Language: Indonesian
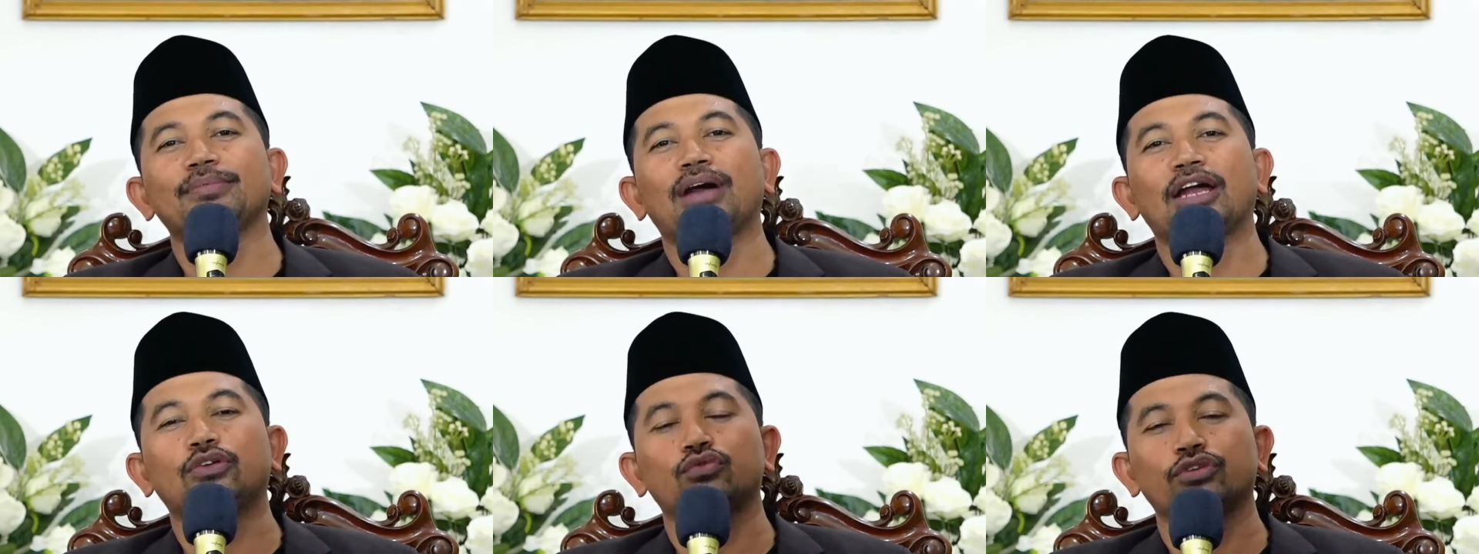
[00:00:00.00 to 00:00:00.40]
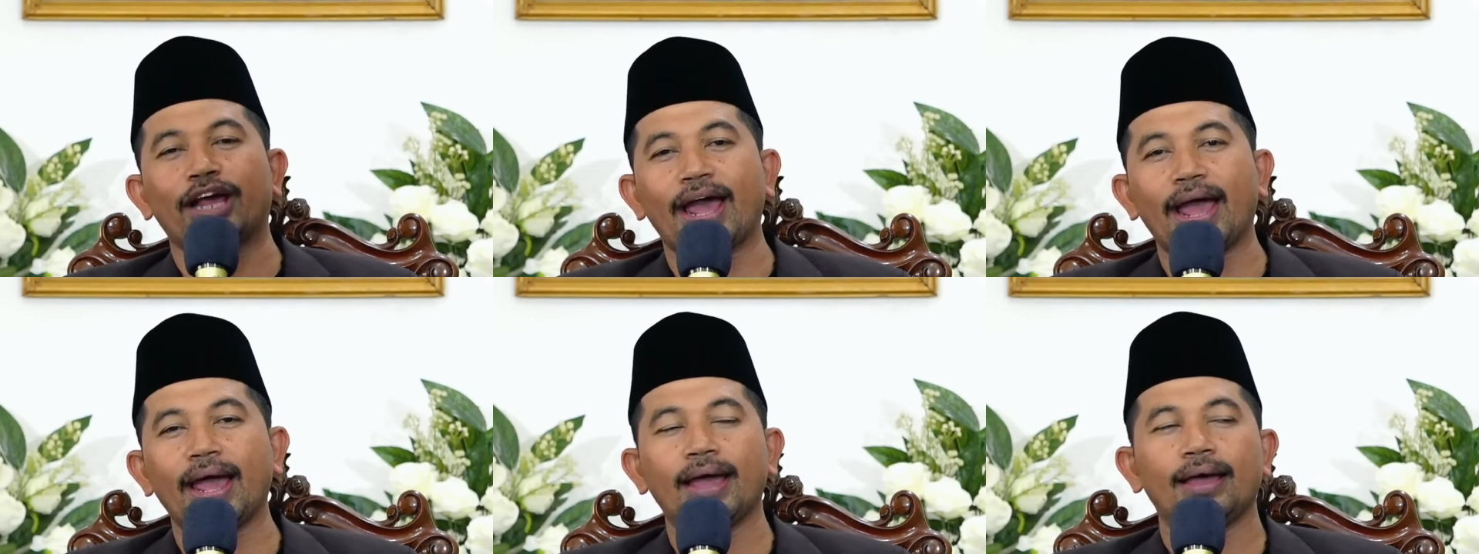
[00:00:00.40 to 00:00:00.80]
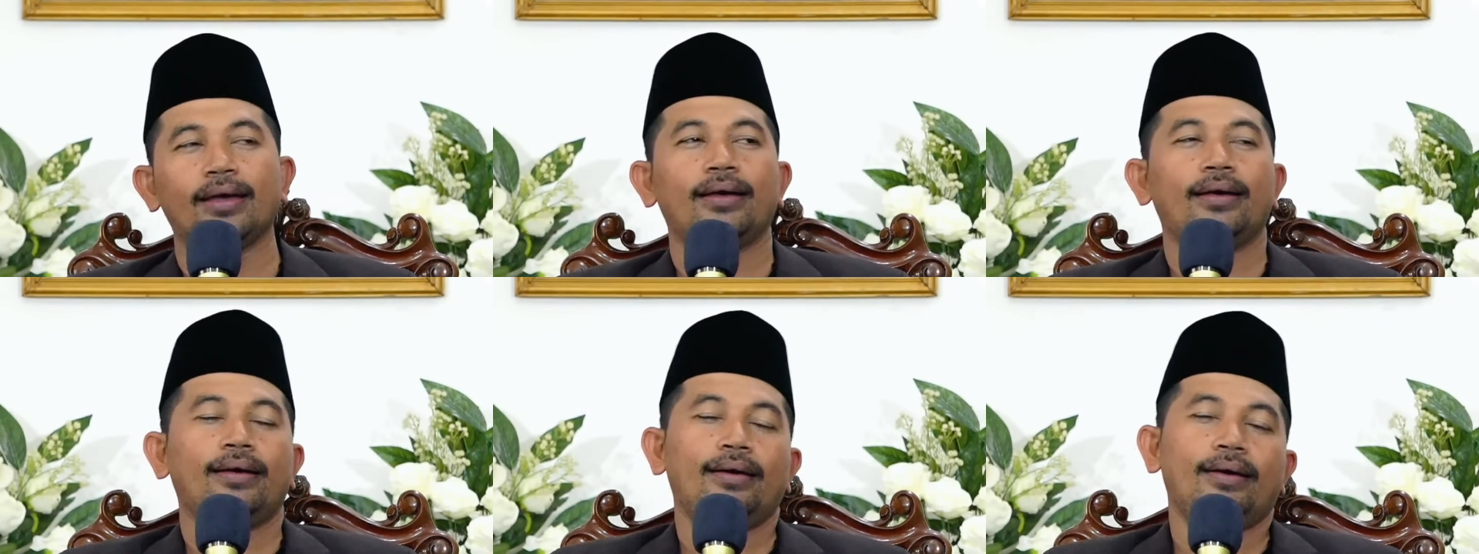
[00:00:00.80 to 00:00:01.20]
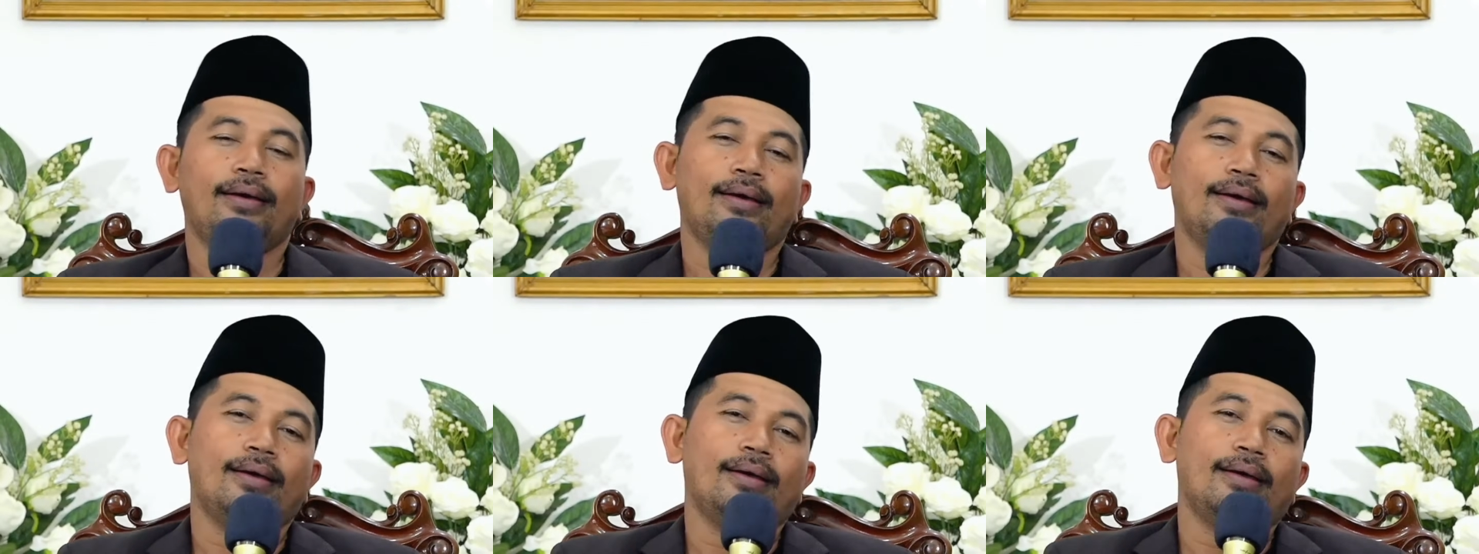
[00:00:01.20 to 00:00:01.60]
Madura
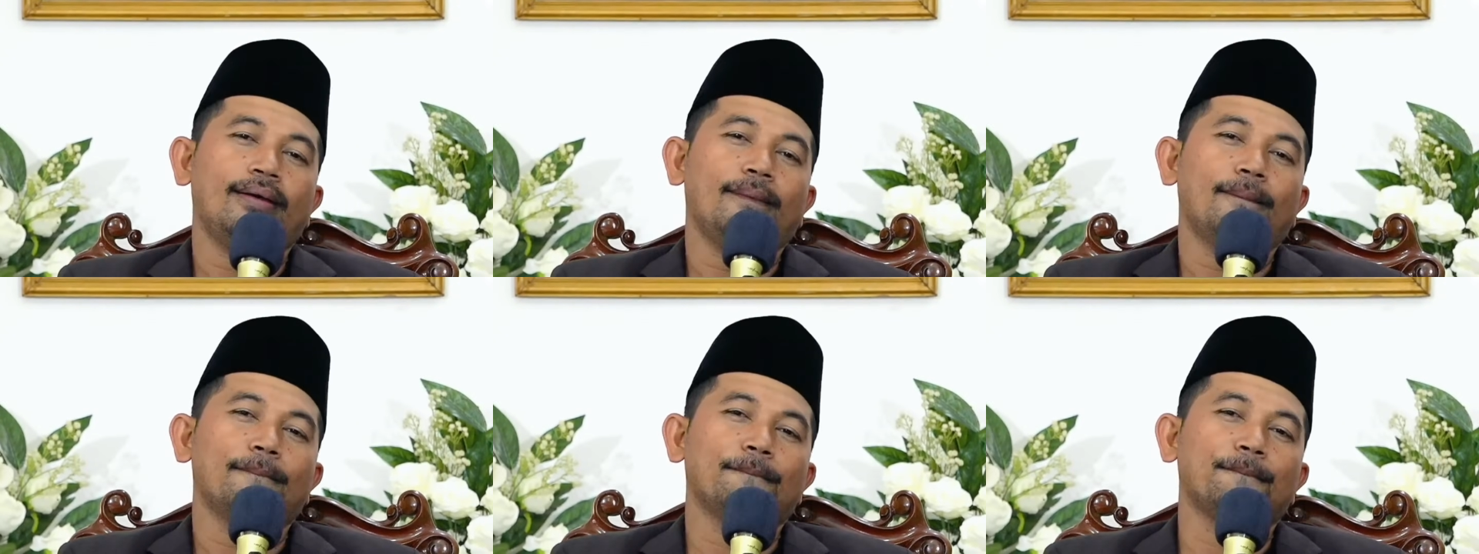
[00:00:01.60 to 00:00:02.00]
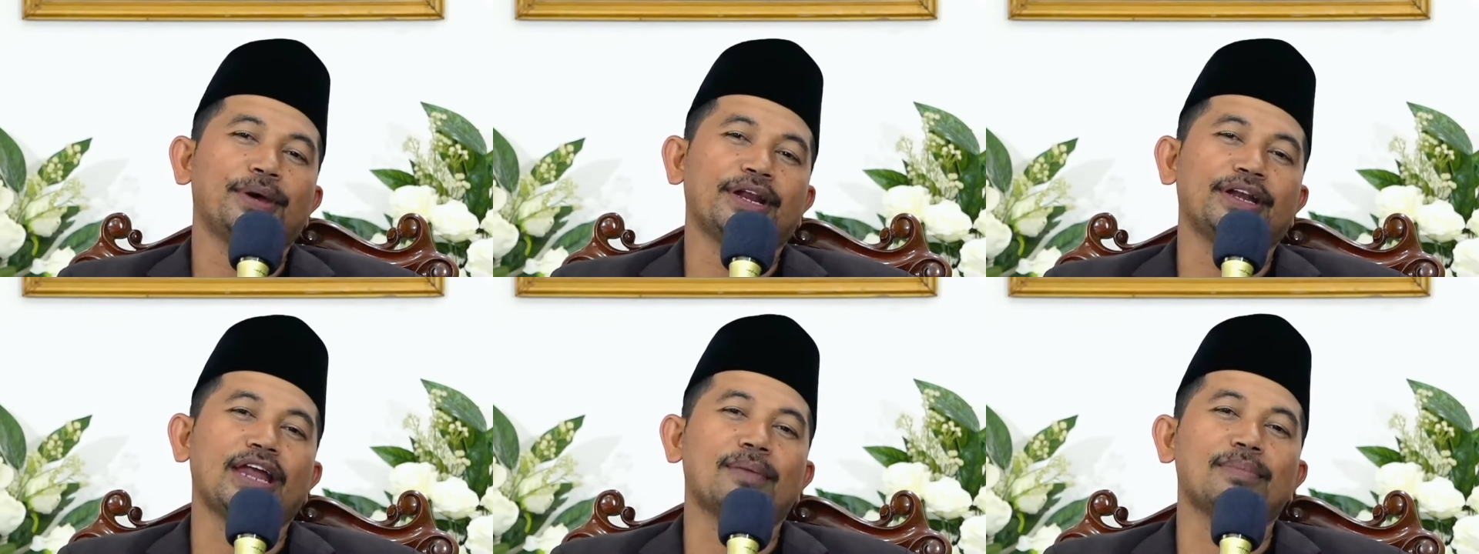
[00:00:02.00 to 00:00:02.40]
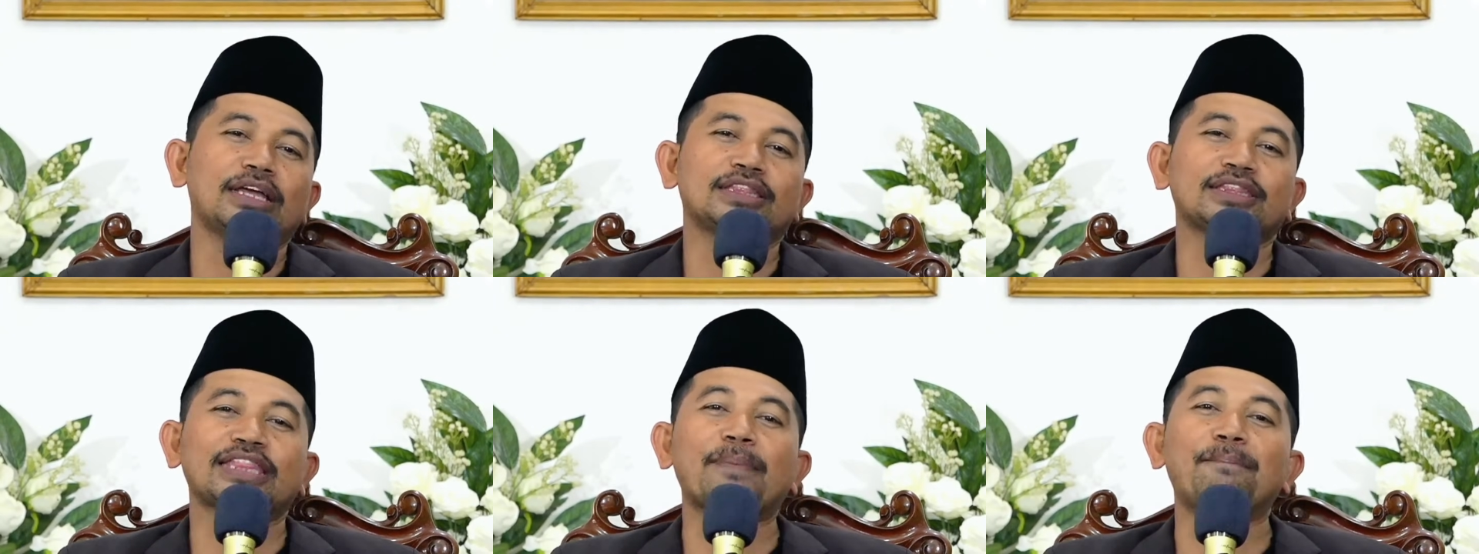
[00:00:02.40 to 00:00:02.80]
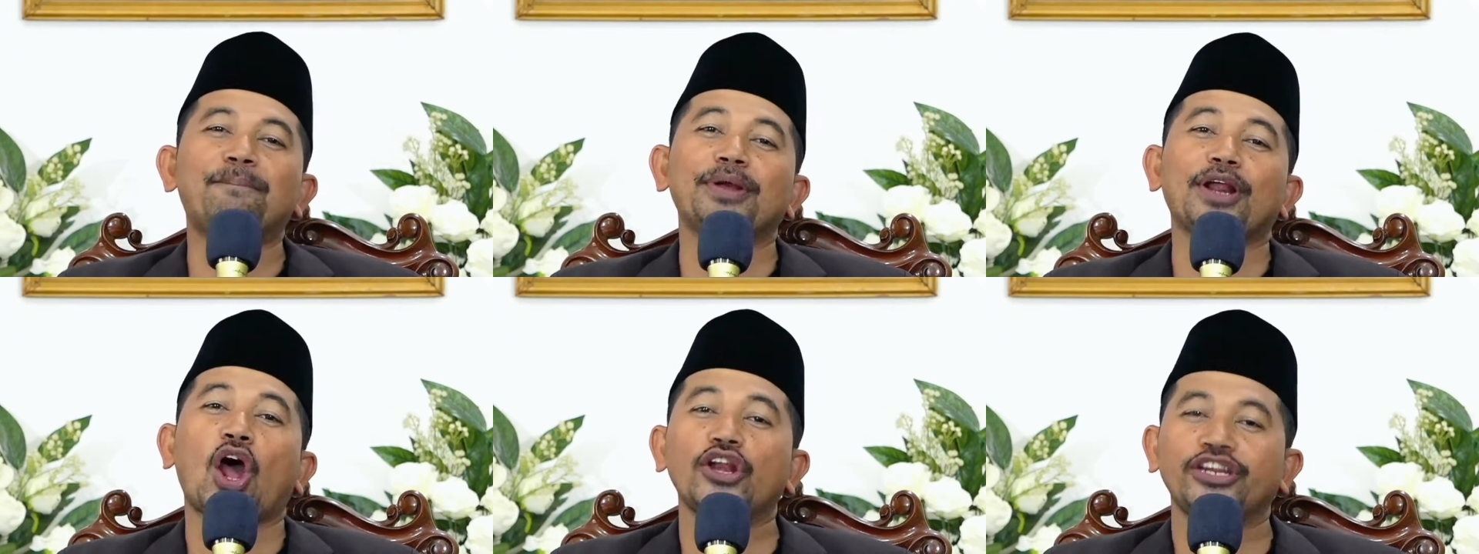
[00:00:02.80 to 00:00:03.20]
bernama
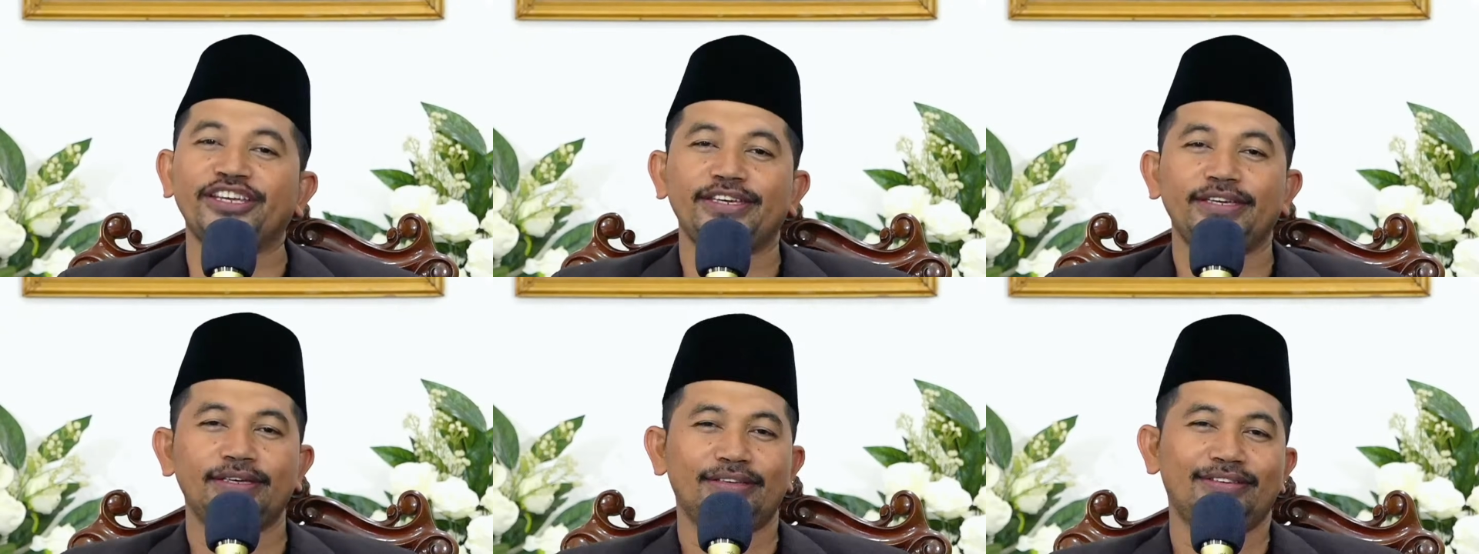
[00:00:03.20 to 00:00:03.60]
Tabroni